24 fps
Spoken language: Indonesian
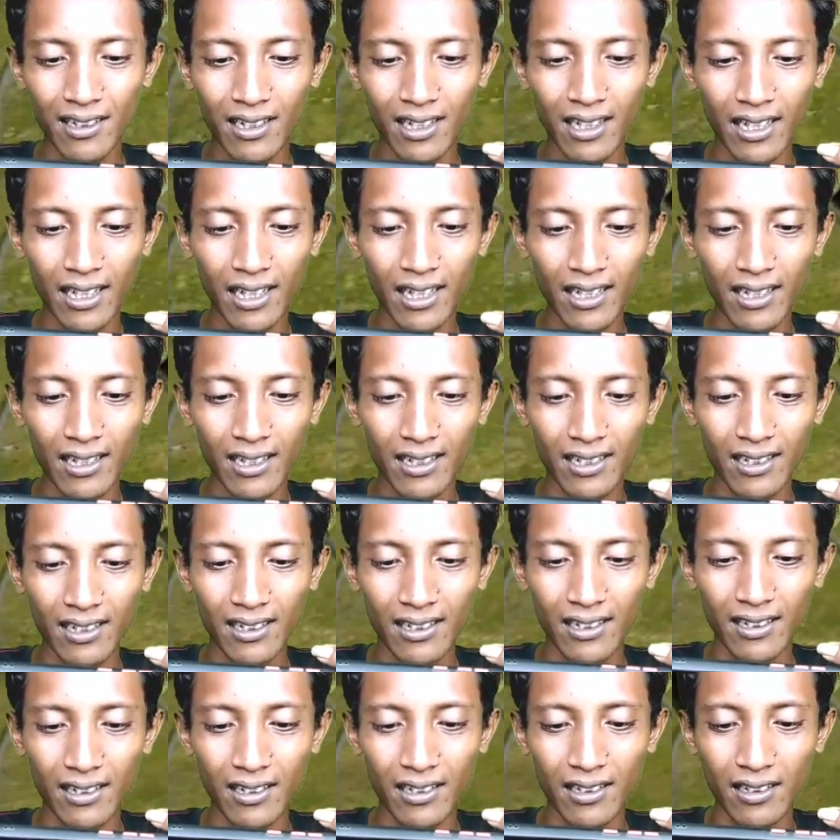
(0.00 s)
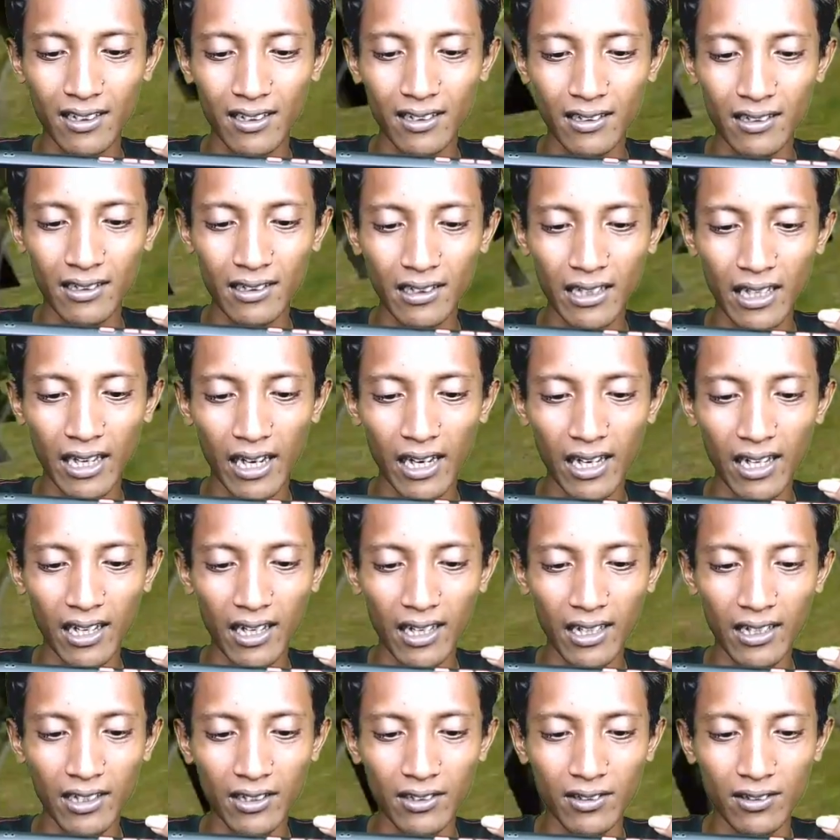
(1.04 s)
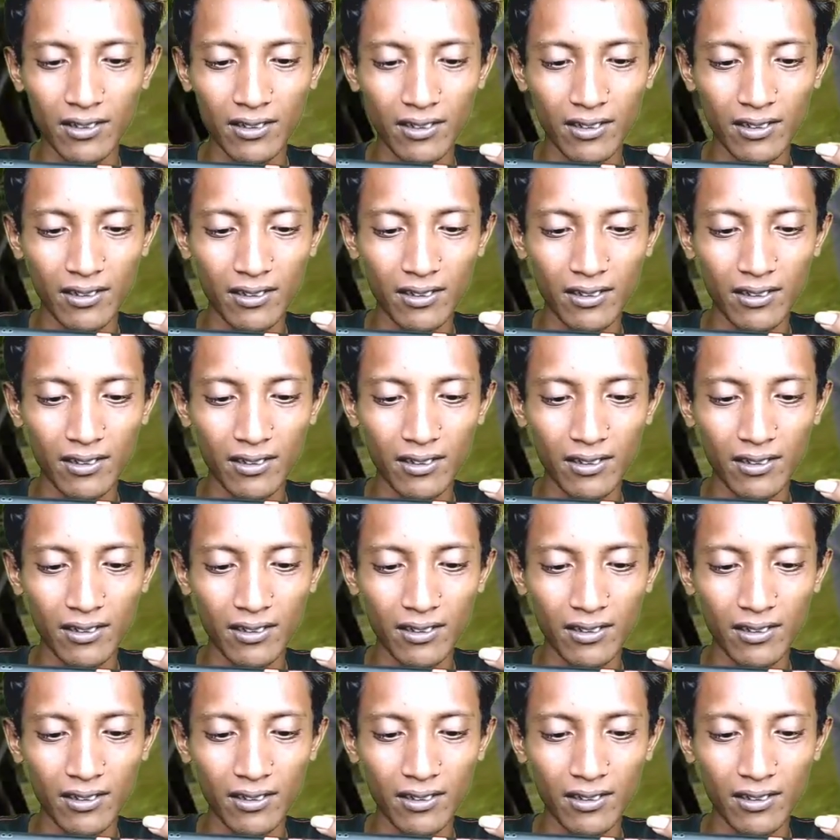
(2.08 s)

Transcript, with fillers: ya kan trailer lagi tuh